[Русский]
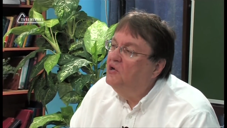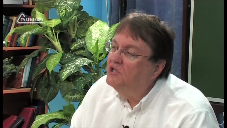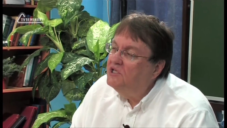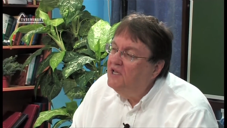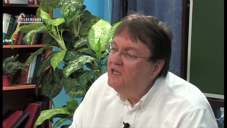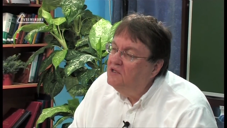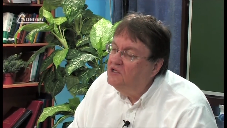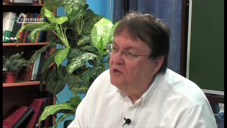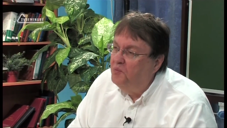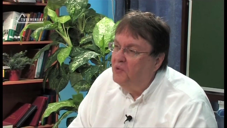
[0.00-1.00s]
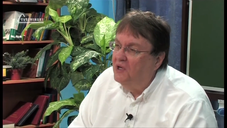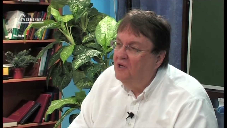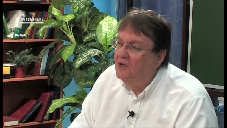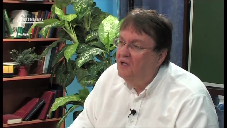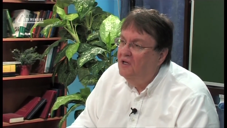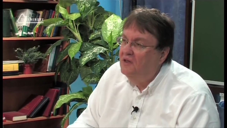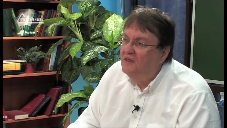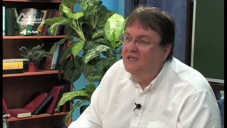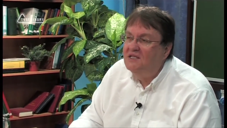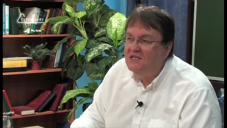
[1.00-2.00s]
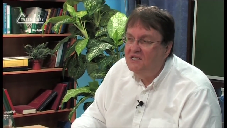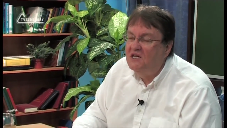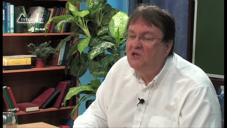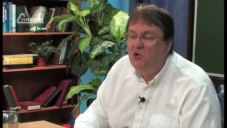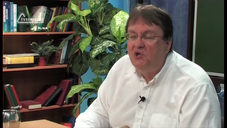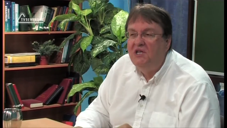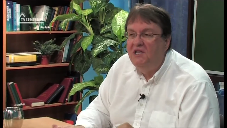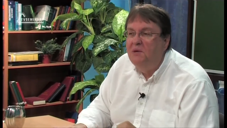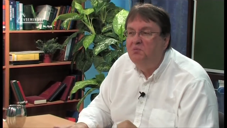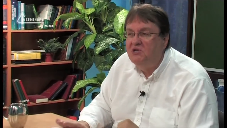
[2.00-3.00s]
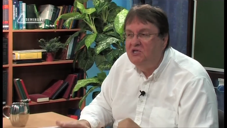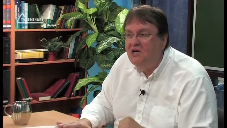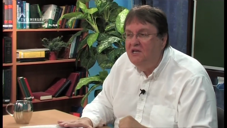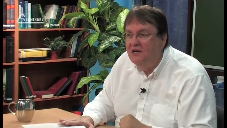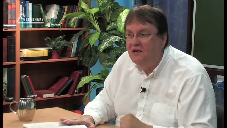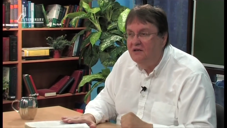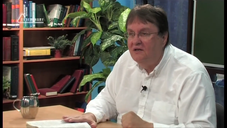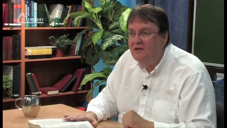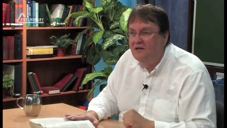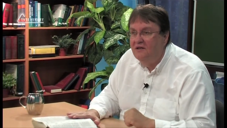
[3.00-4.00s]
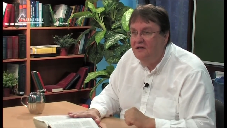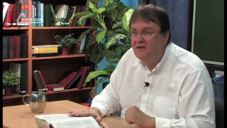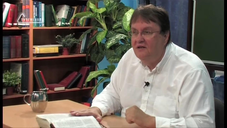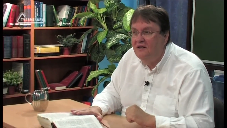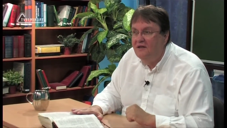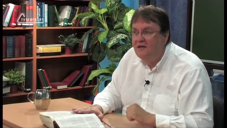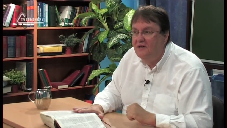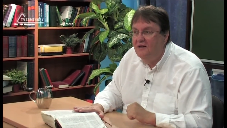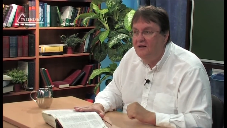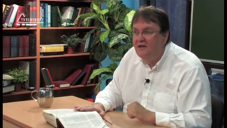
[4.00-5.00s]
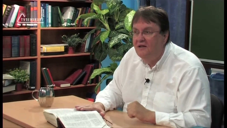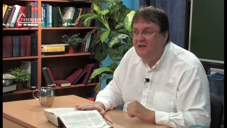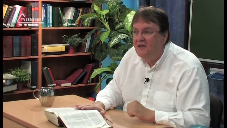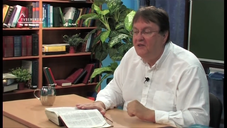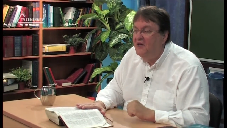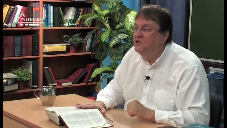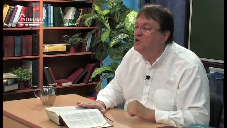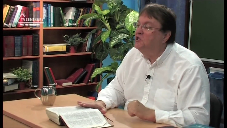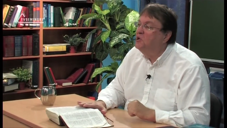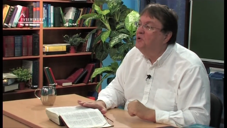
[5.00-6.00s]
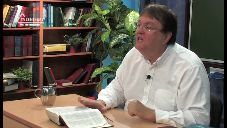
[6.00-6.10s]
Я не понимаю что-то и откладываю в сторону. Не буду этим заниматься. На самом деле